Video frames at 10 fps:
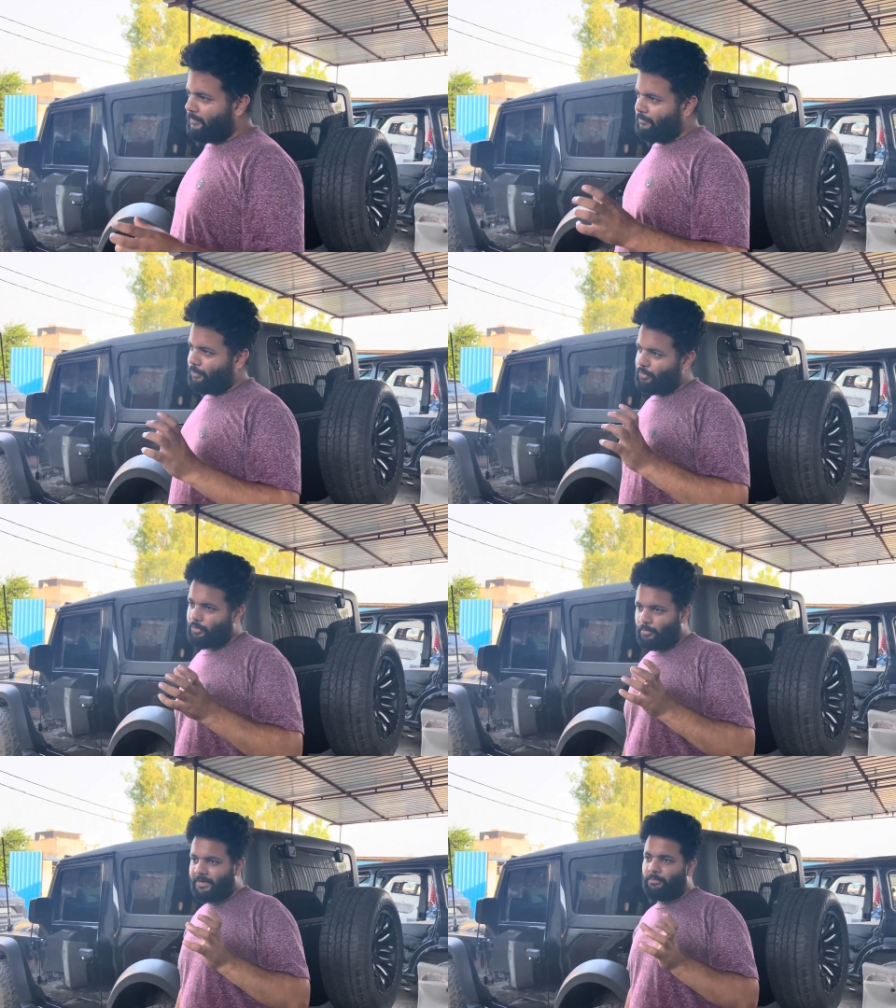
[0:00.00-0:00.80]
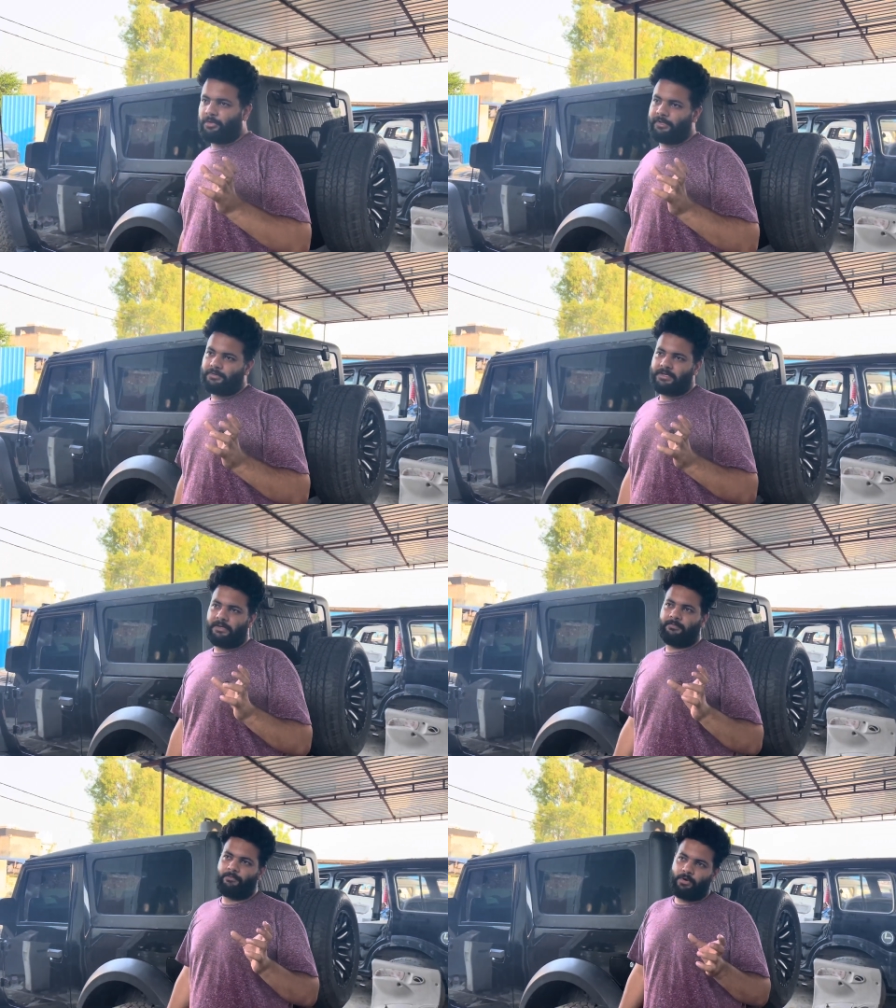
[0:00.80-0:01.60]
फोटोक्रोमिक बोलते हैं उसे
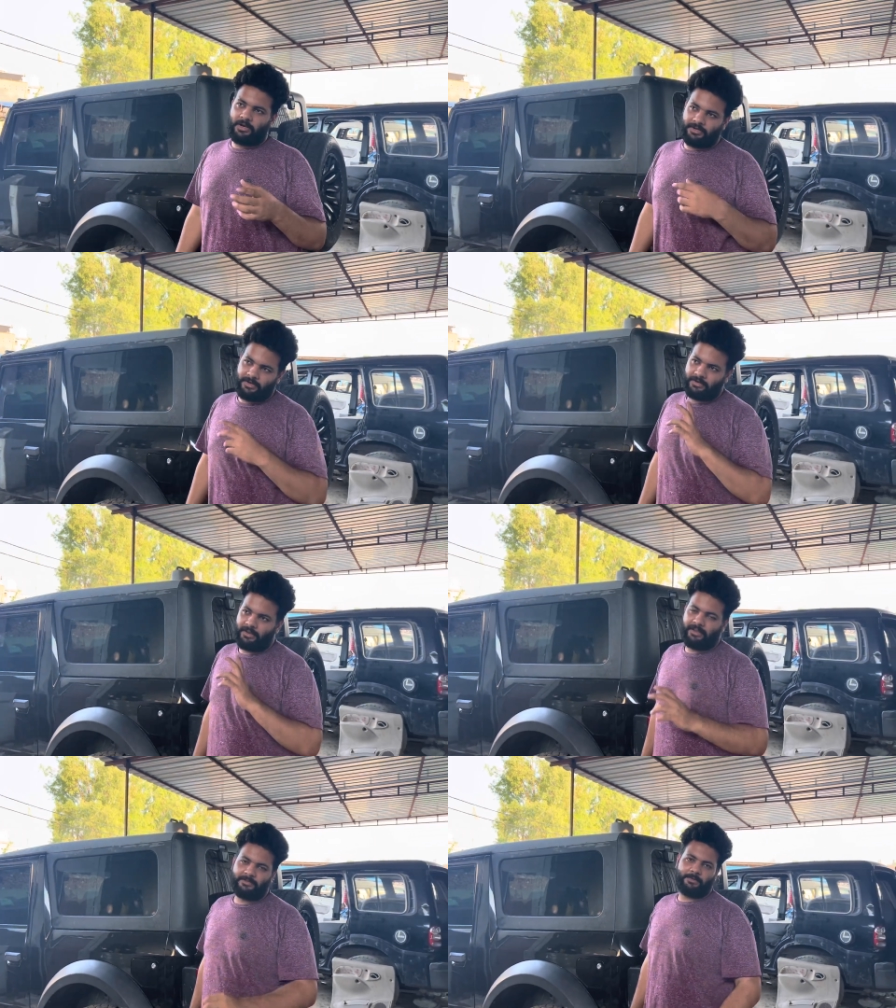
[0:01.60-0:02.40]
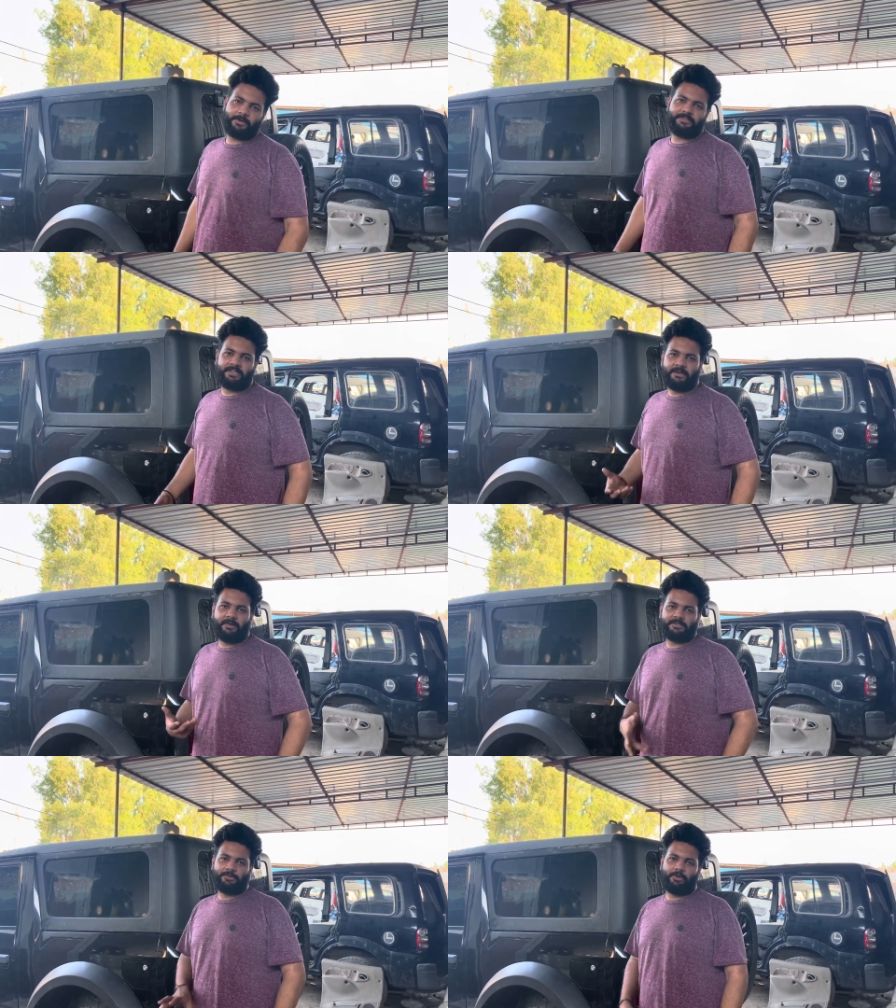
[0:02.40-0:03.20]
हाँ वो वाला टिंट कराना है इस पर किसी के
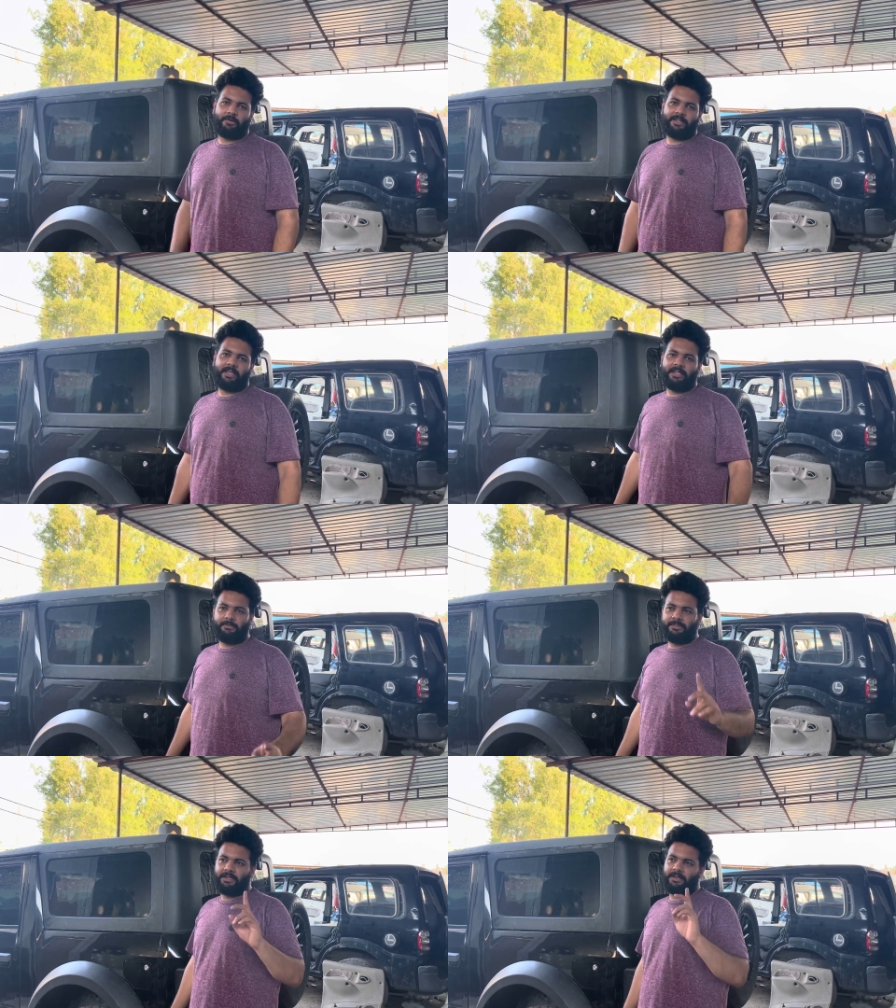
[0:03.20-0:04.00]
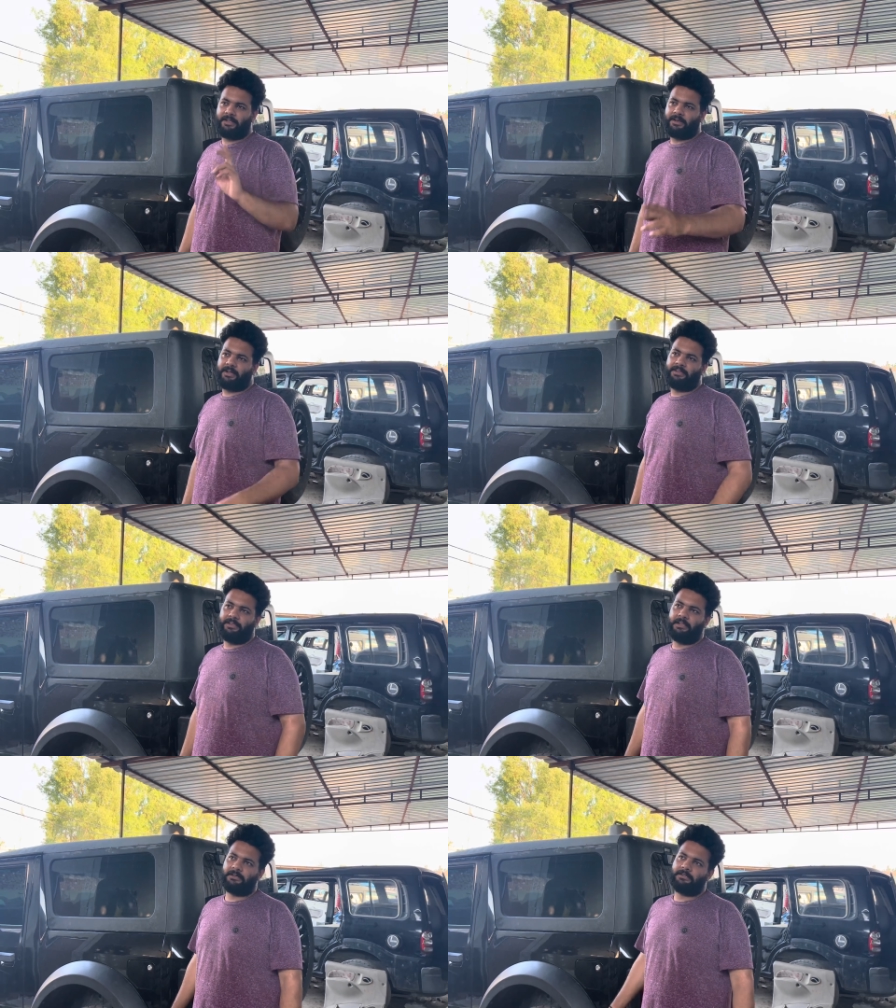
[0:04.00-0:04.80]
पास नहीं होगा भाई एक ही बंदे ने करा रखा है
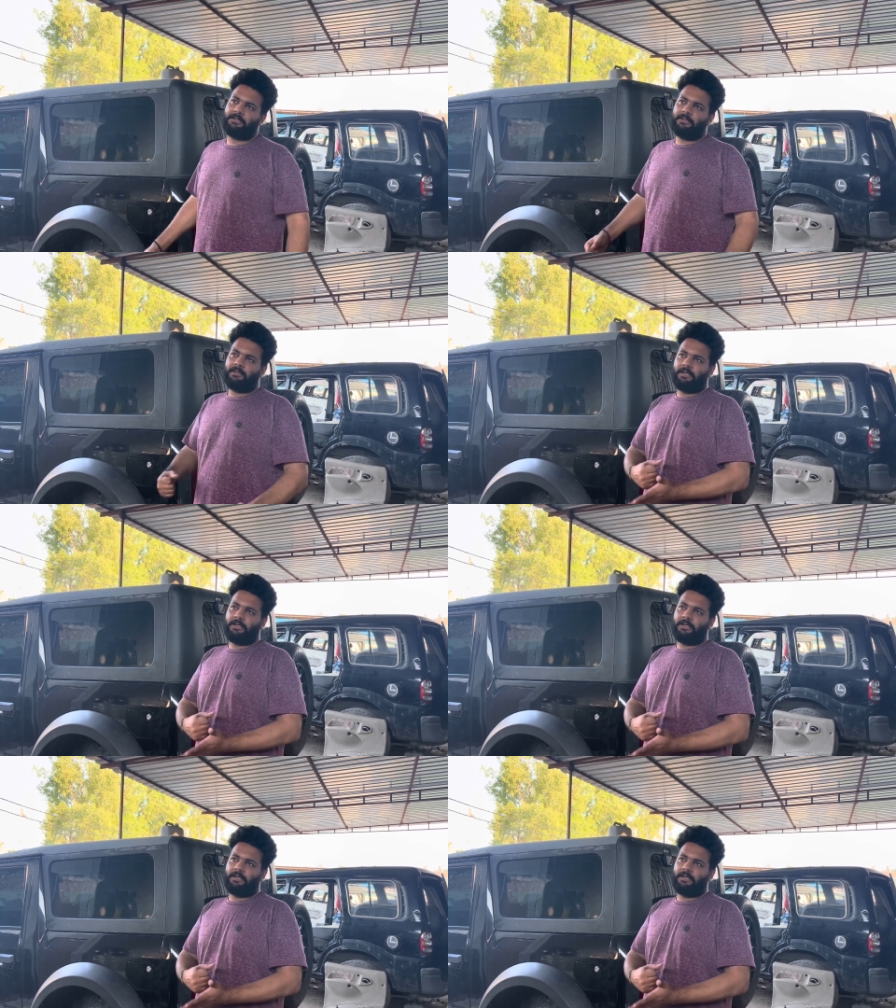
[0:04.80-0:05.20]
नीला हम्म।